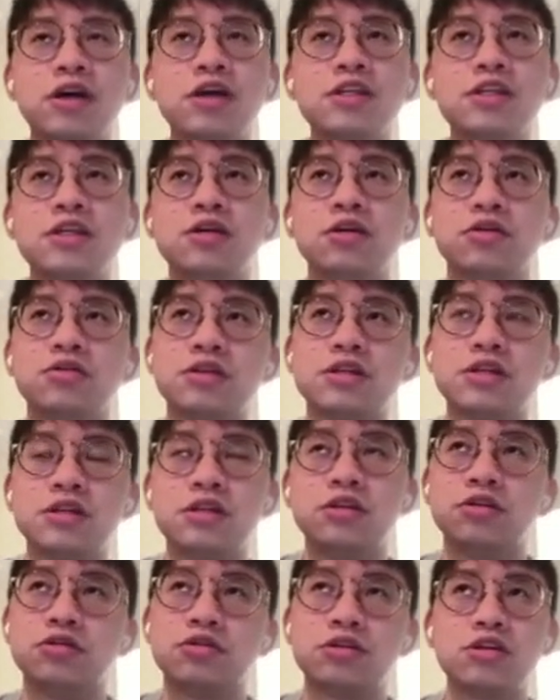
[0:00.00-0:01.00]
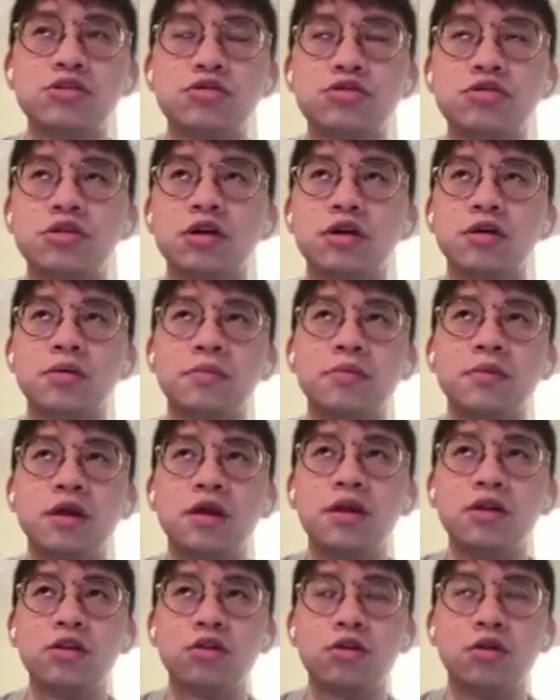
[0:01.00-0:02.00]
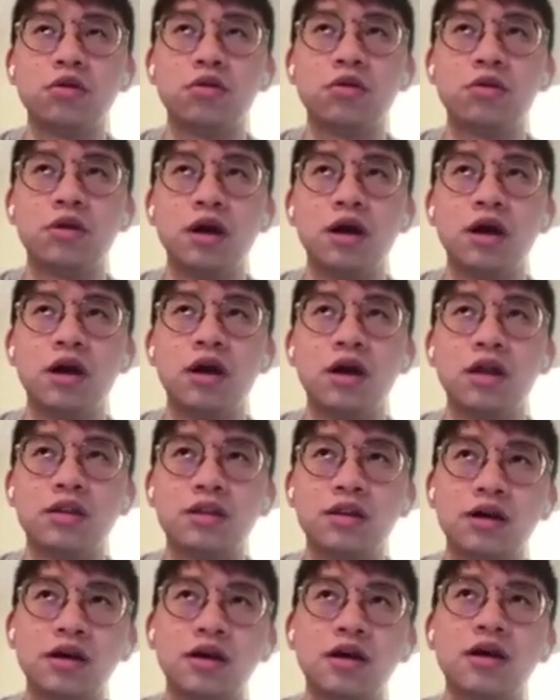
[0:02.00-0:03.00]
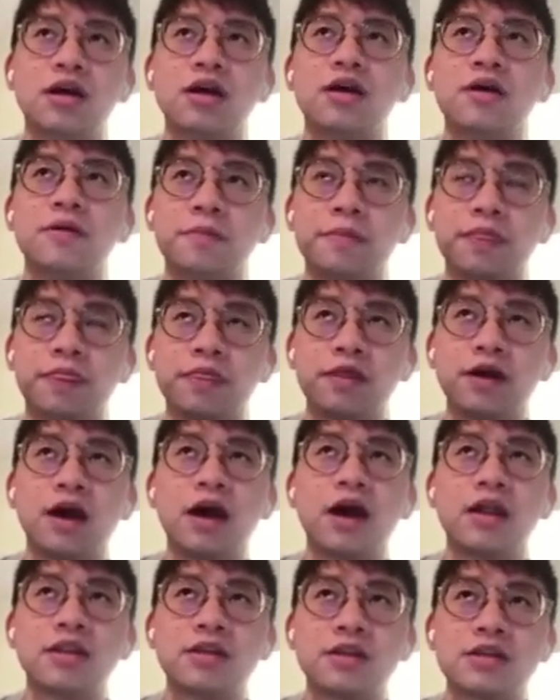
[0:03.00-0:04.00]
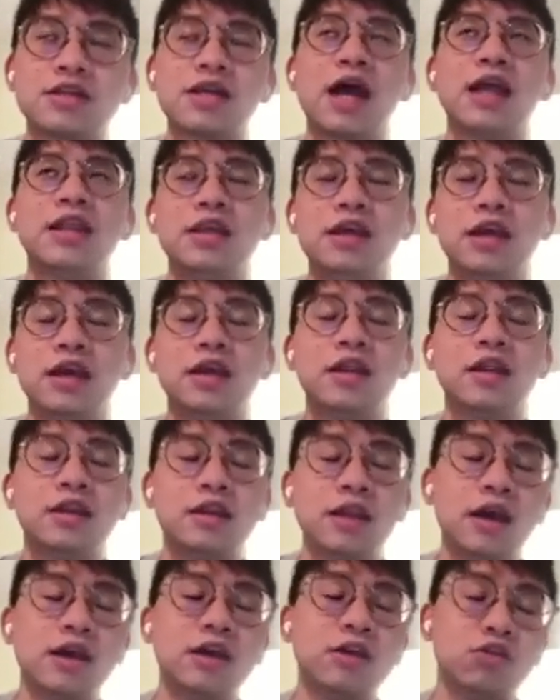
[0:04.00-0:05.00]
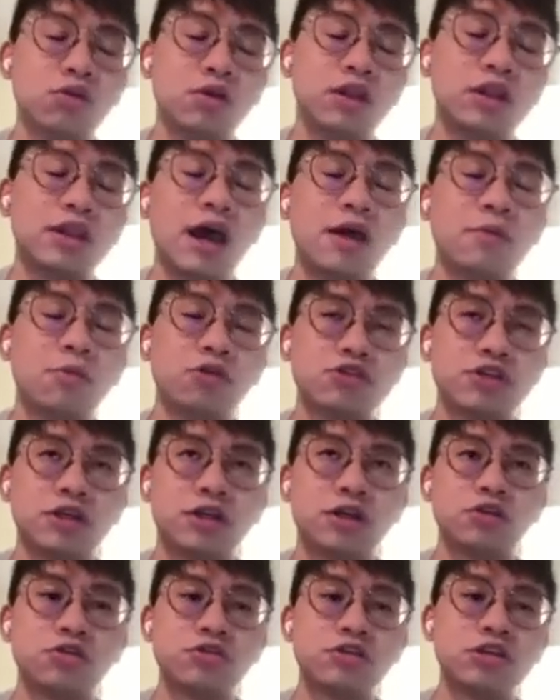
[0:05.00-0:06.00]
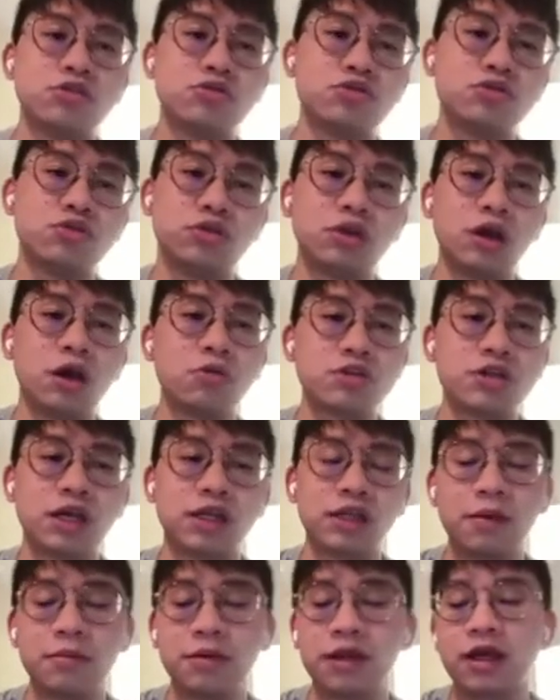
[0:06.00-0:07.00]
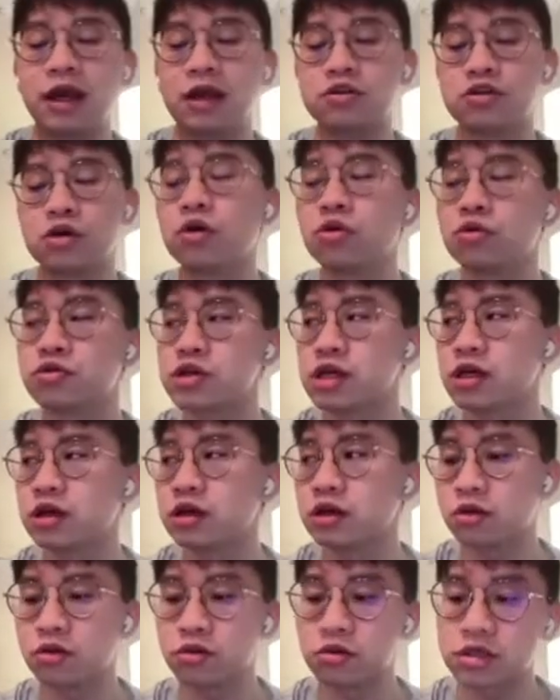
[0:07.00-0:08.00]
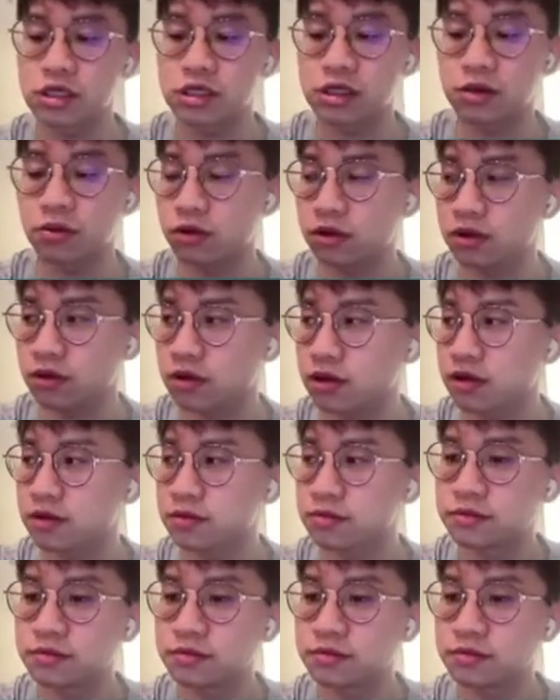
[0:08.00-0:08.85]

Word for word: 科技有有兴趣的同呃的的的产业，那也对大模型很有兴趣，那我想他们应该就贡献了很多这些问题。